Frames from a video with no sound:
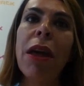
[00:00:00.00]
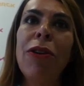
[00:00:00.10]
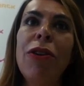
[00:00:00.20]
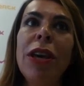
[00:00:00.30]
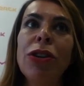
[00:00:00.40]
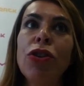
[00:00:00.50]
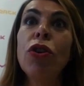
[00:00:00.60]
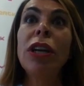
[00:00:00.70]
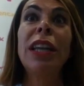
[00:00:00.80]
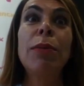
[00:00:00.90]
¿no? Y eso es lo
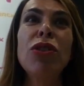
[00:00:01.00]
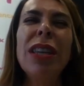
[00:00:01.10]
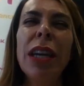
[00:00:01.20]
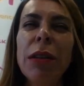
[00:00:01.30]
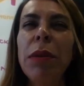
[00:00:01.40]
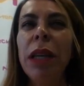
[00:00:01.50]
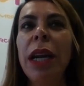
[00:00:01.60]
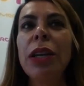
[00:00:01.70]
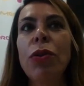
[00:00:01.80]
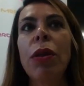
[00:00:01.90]
que tenemos que transmitir a
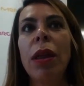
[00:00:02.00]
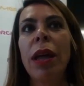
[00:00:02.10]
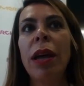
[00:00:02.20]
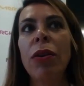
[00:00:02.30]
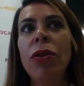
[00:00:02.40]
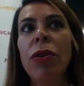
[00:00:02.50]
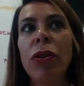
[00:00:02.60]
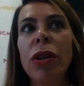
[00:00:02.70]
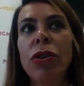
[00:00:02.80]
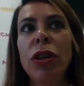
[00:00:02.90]
la sociedad, ¿no? Yo creo
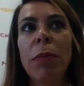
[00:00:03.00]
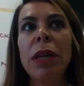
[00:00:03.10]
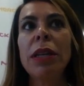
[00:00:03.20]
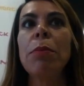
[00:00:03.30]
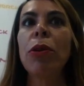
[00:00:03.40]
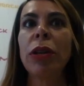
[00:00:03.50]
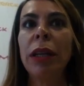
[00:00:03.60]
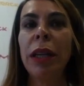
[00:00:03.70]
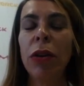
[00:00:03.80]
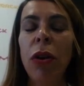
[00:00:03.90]
que eso también es
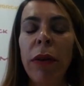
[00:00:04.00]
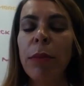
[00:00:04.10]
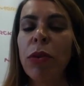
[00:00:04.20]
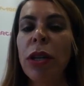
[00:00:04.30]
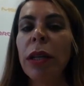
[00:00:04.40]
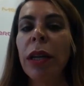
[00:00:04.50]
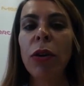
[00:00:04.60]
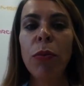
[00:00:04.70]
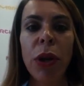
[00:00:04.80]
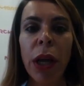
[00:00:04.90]
importante, ¿no? Lo hablábamos antes, la
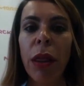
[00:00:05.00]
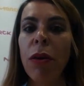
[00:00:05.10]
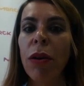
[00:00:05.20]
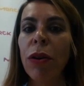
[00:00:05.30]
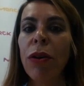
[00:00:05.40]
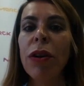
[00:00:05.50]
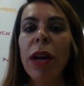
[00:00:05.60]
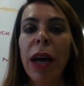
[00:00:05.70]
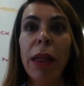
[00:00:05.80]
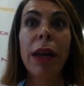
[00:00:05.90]
comunicación, ¿no?
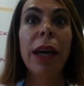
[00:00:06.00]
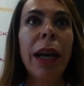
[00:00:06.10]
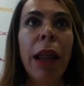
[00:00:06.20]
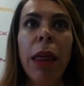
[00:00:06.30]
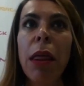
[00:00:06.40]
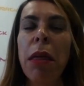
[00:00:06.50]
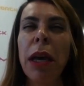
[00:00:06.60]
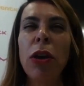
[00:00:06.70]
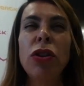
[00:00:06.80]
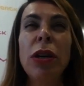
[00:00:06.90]
Acercar la ciencia,
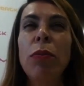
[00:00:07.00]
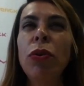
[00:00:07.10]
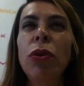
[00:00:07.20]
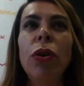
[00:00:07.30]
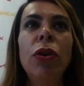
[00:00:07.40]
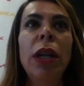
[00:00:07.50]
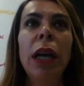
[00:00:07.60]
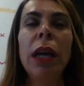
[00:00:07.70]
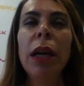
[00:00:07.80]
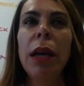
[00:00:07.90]
que no sea un mundo
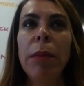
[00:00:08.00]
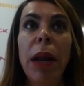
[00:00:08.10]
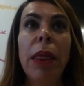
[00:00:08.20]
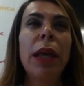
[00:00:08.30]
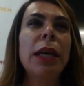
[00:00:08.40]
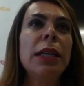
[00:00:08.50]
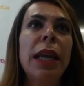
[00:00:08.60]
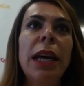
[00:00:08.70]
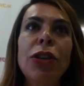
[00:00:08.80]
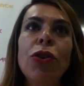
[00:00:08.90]
donde parece que
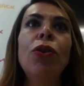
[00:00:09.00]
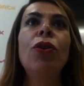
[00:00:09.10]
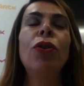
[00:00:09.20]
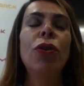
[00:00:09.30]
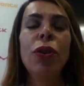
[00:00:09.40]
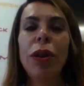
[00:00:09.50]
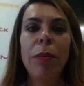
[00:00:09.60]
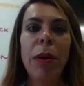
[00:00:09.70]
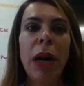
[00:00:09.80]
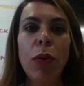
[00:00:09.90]
está solo
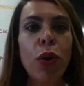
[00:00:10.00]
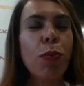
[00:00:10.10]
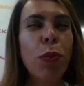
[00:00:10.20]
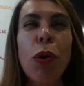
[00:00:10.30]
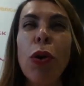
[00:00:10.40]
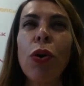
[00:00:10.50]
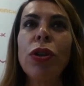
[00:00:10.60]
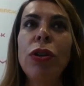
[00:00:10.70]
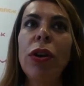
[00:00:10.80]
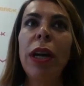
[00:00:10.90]
para algunos
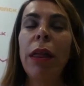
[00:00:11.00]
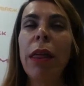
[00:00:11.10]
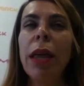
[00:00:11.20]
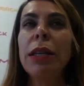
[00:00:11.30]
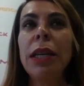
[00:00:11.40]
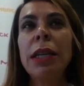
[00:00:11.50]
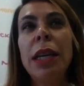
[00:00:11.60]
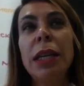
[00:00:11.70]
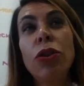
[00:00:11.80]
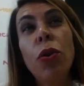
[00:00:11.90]
pocos, sino que la ciencia es,
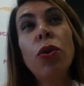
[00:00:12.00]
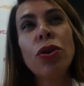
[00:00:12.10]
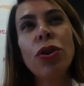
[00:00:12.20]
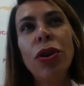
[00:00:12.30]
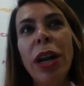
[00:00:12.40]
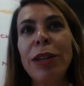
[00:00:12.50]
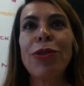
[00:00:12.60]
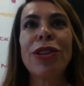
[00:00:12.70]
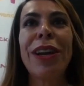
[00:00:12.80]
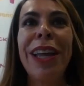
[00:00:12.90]
es todos, ¿no? La
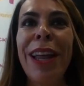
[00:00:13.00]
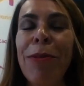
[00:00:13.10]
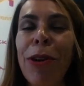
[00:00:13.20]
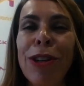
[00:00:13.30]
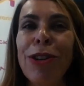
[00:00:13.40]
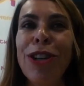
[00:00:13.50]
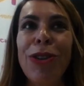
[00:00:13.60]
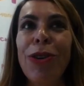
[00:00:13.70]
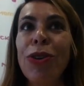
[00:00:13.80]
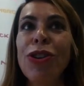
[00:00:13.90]
responsabilidad del progreso de
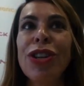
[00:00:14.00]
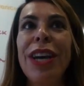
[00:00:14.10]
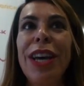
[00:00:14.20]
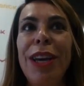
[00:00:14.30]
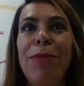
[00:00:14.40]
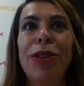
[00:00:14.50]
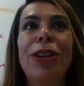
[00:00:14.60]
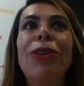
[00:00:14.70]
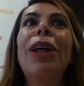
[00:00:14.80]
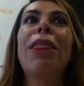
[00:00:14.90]
todos y por
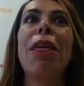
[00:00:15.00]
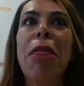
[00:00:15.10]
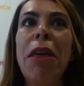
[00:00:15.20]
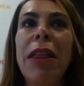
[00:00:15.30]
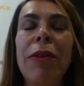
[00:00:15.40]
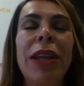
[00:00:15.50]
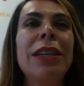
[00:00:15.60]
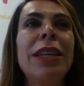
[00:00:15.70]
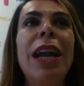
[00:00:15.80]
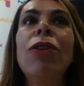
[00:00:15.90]
tanto la ciencia debería
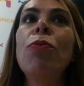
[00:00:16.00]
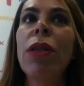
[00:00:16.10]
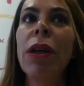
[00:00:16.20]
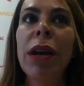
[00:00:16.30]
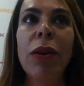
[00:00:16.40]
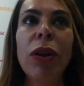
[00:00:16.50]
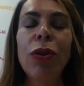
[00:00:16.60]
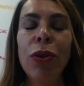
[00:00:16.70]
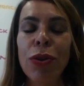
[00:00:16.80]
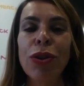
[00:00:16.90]
ser algo muy cercano a
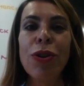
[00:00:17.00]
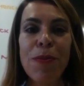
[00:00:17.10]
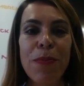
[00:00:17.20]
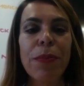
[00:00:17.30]
todos, ¿no?